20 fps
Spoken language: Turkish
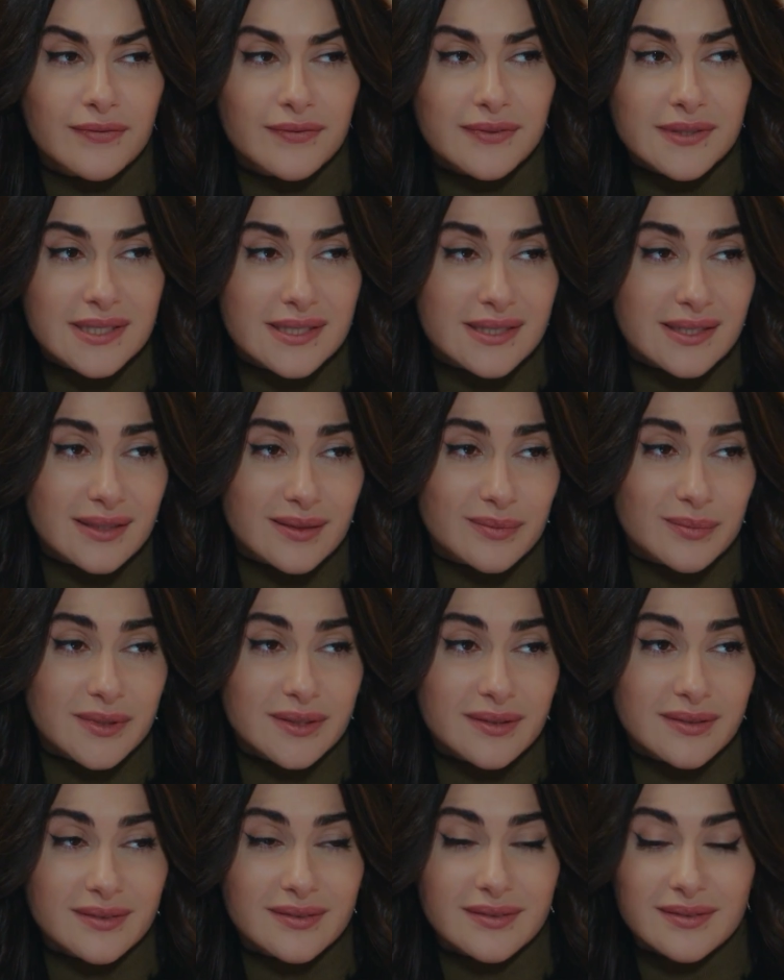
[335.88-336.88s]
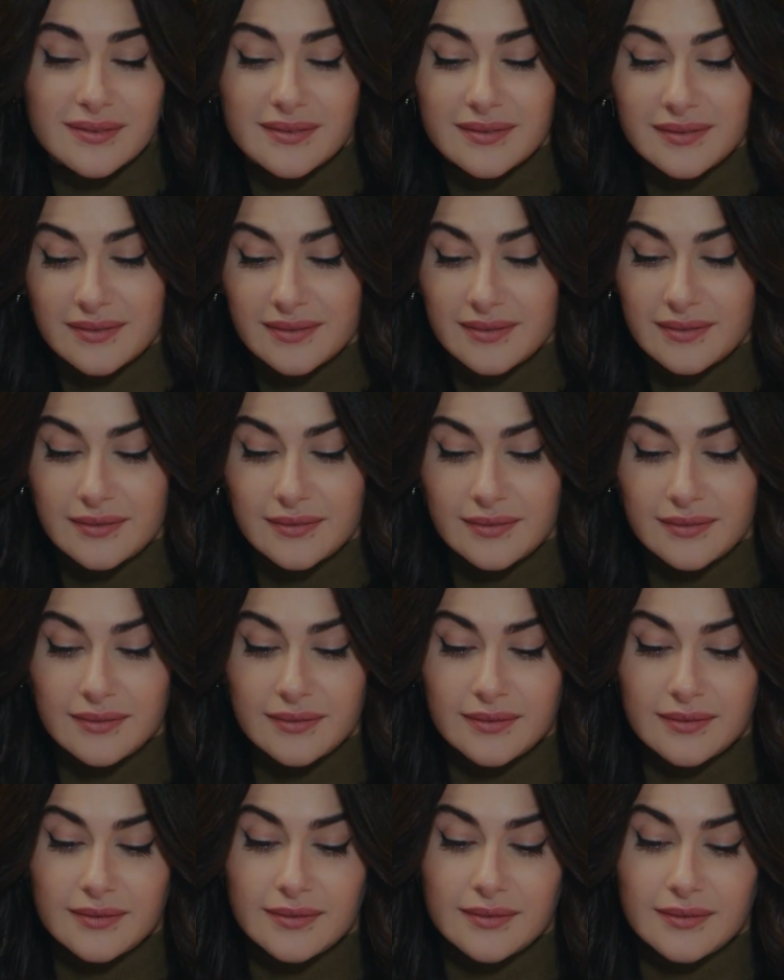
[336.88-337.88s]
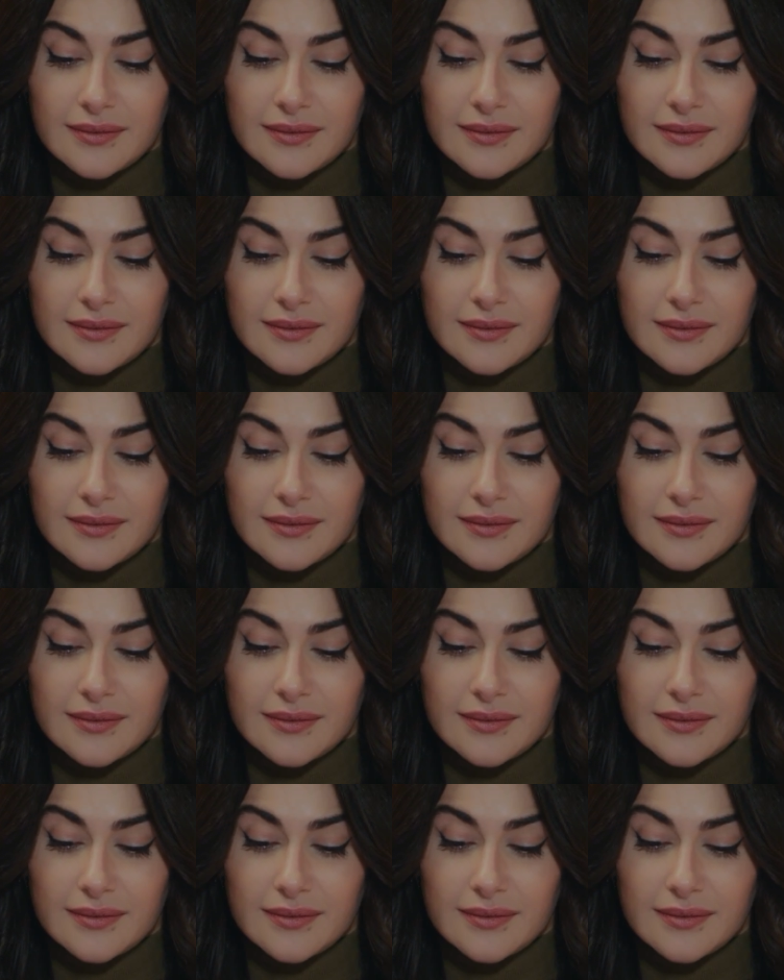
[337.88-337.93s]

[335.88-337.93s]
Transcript: Fıstık mı? İşte ne